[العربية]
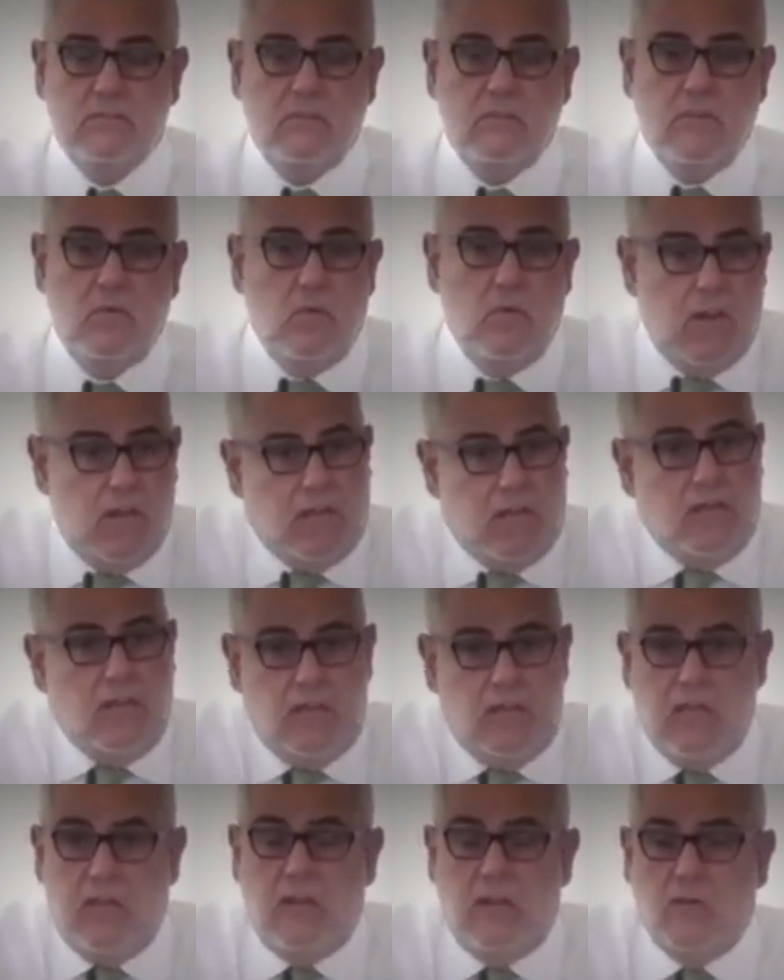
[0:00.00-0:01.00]
ولكن
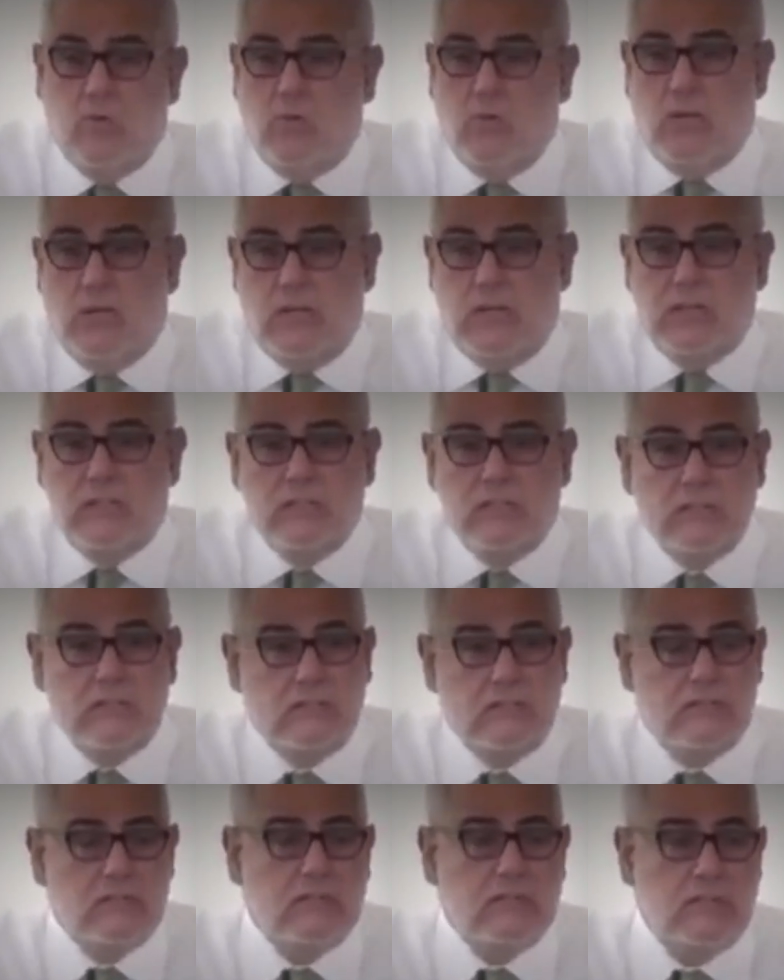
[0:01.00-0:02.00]
حنا الاولين
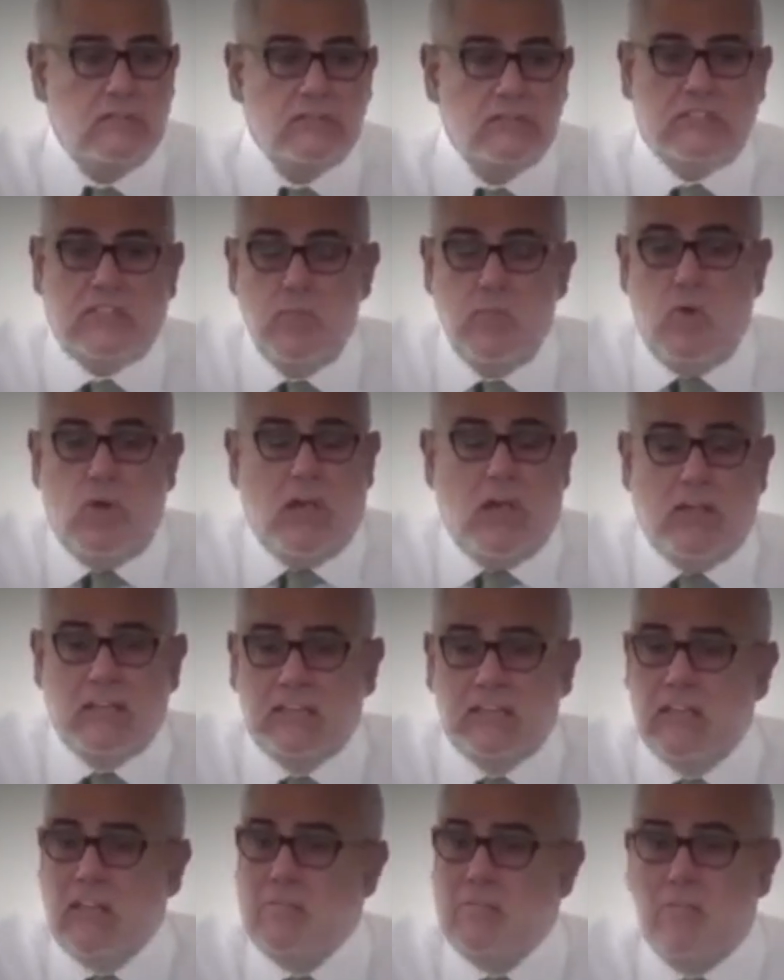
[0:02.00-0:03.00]

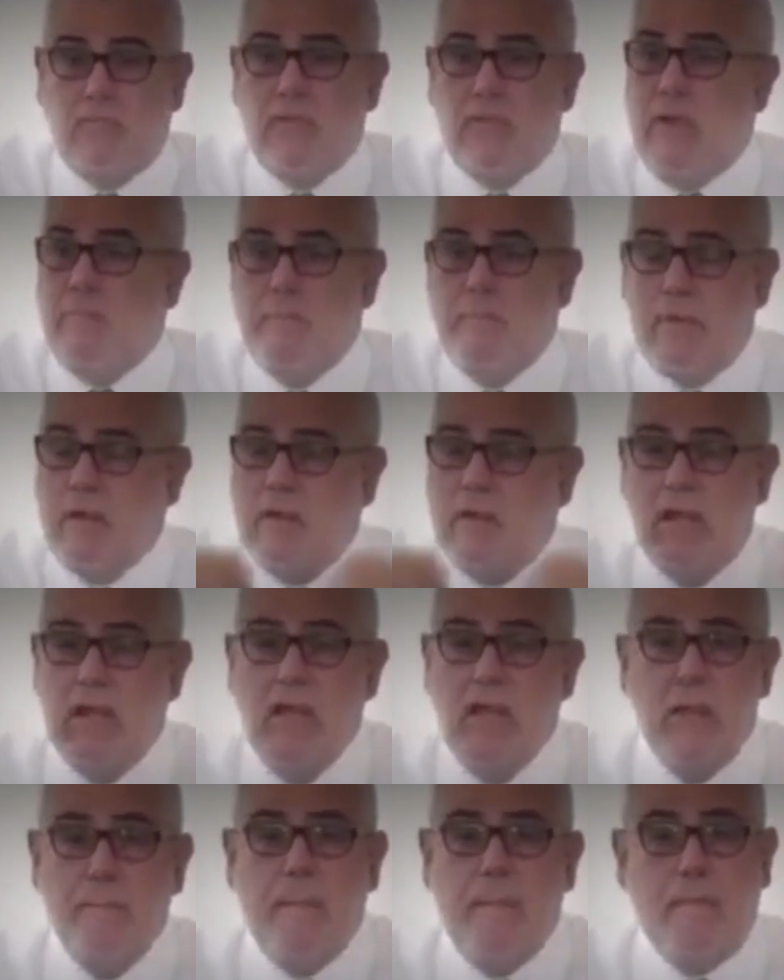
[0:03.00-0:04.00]
الديمقراطيه ما في عمر
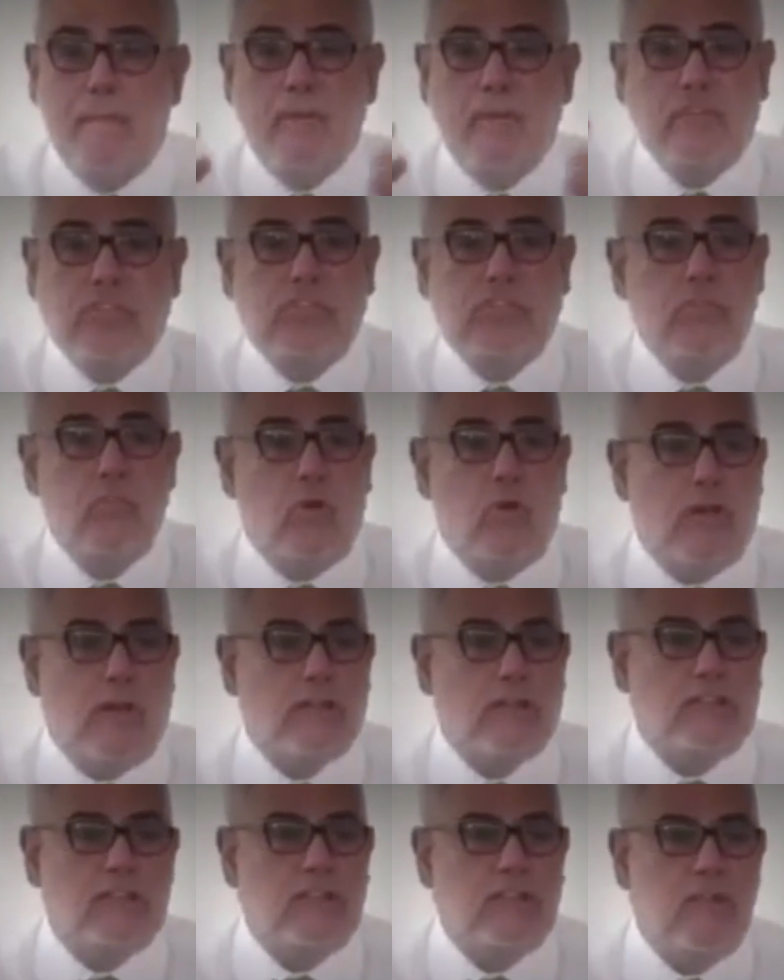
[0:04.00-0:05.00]
ما عمرش
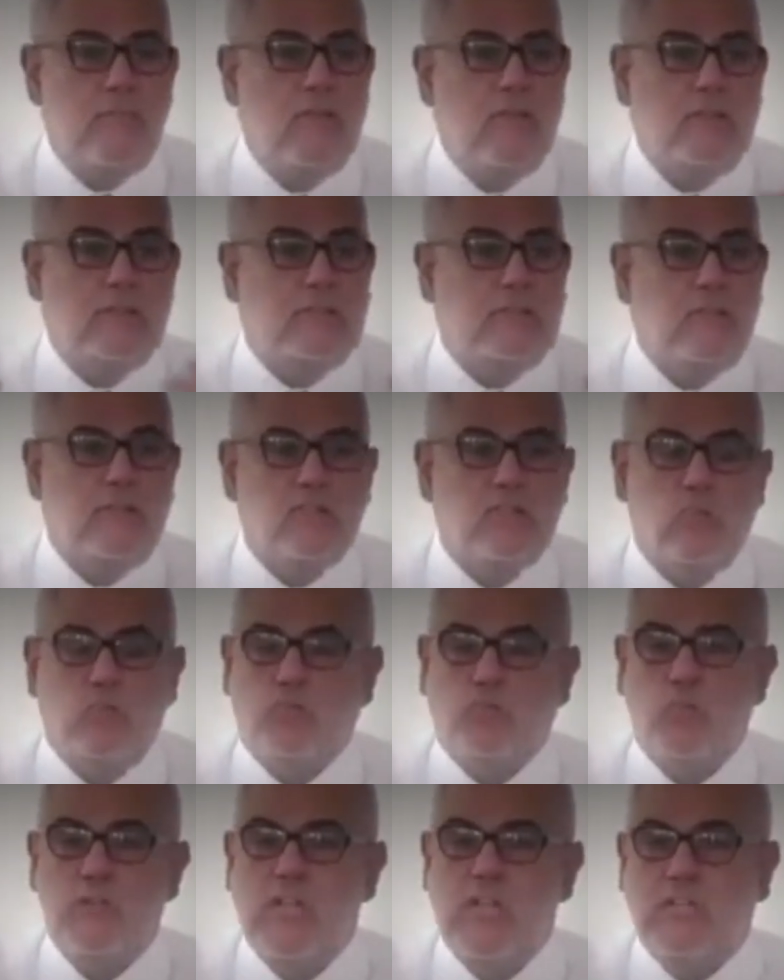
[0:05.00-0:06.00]
ديمقراطيه ما صوتوا
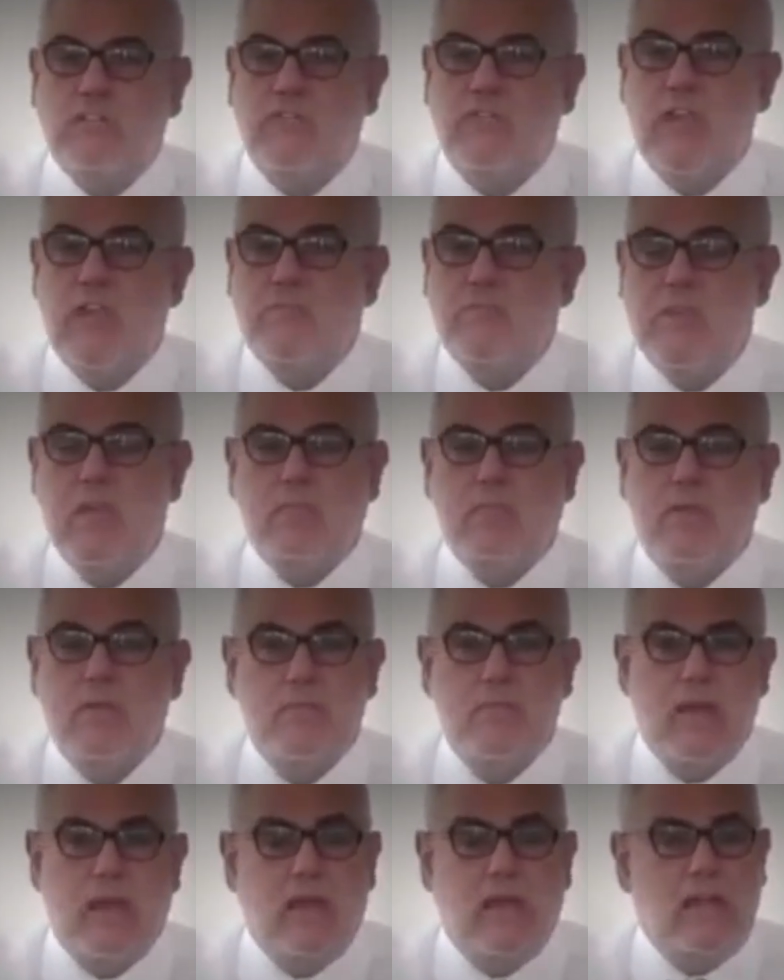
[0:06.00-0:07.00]
الناس بها 100%
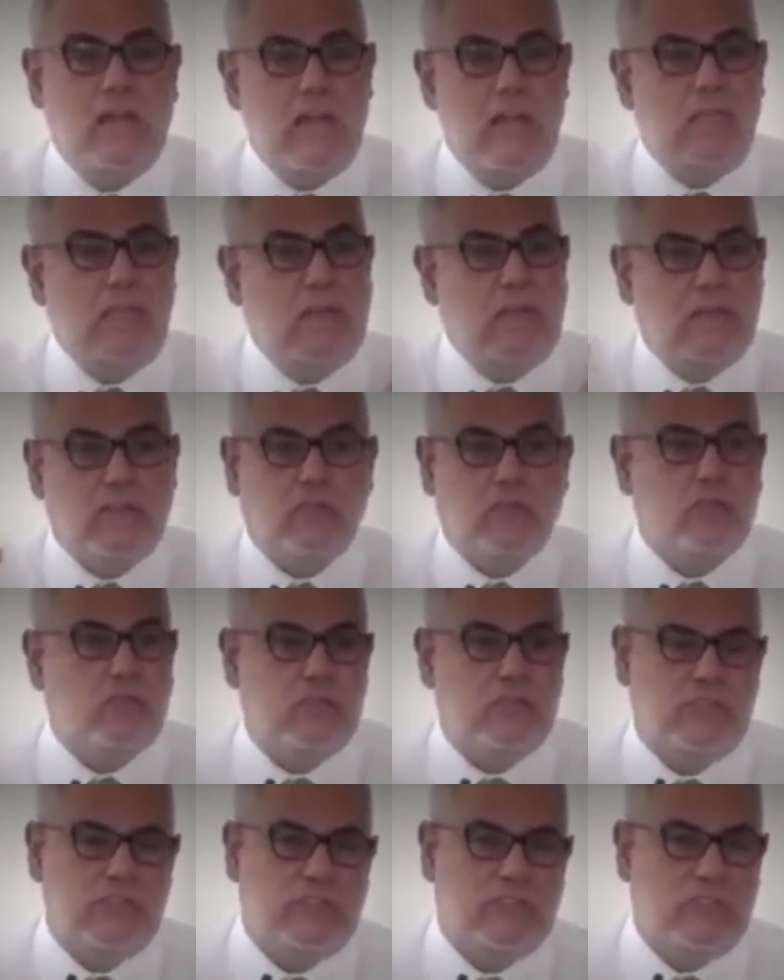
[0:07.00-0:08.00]
الا ملي كتكون
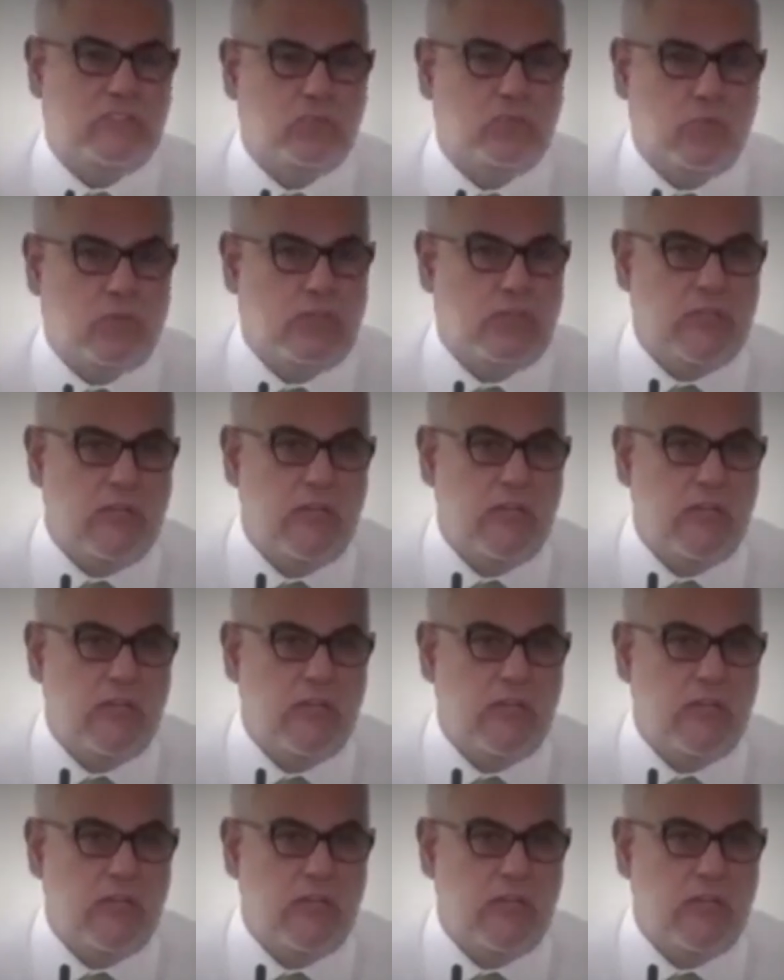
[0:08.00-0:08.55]
ديكتاتوريه